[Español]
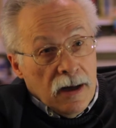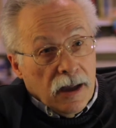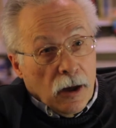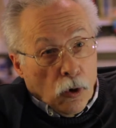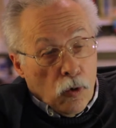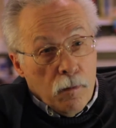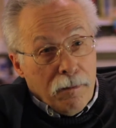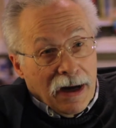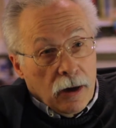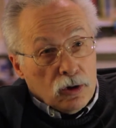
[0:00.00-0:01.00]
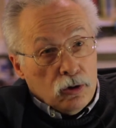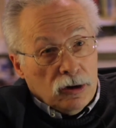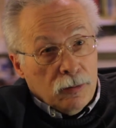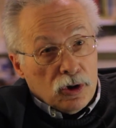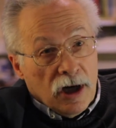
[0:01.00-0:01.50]
irrumpen en los
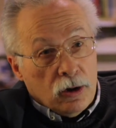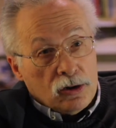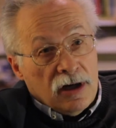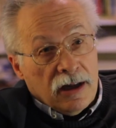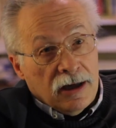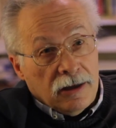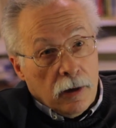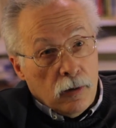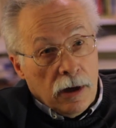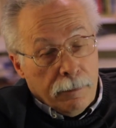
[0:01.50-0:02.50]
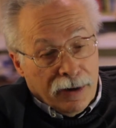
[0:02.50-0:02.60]
últimos años de la dictadura,